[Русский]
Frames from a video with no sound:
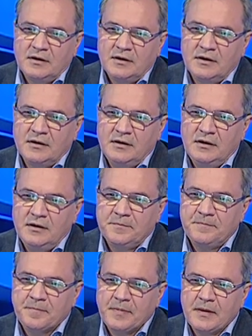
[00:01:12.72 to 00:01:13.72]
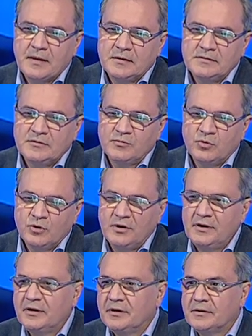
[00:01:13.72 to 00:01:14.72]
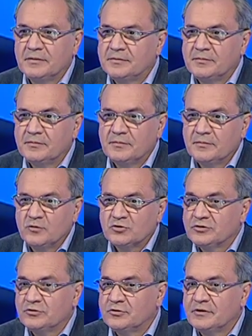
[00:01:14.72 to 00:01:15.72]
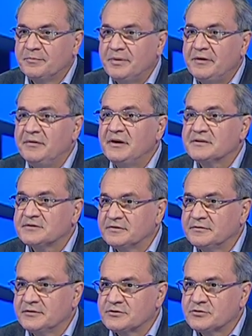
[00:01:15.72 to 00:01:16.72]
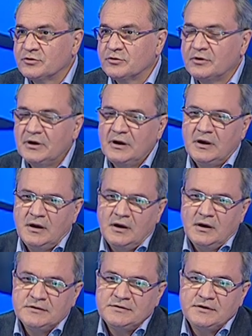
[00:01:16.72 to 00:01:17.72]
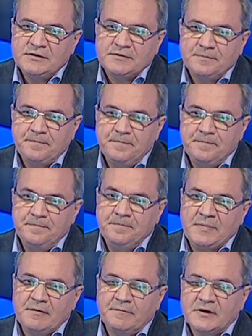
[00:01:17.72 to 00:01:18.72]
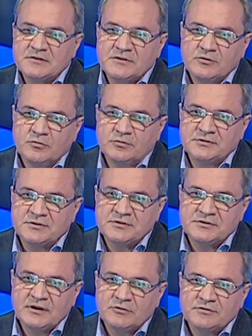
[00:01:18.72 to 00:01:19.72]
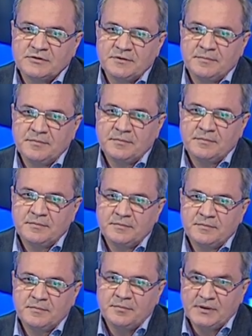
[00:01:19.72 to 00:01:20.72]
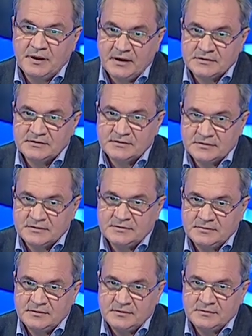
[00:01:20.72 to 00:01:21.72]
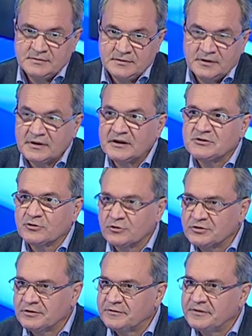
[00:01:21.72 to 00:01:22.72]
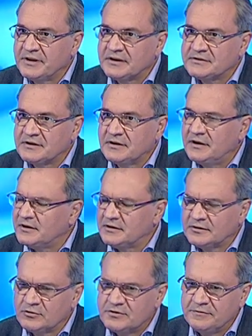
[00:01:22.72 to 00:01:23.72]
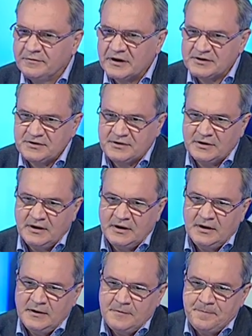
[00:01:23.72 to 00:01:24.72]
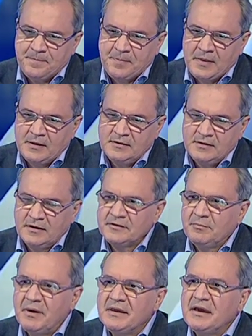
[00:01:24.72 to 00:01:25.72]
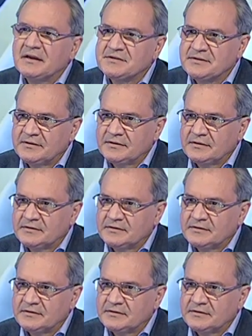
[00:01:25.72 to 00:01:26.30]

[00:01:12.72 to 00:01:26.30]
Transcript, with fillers: А, и тем более можно только приветствовать, что здесь в вашей области создается план долгосрочно, 12 лет. Это очень важно. Не надо бояться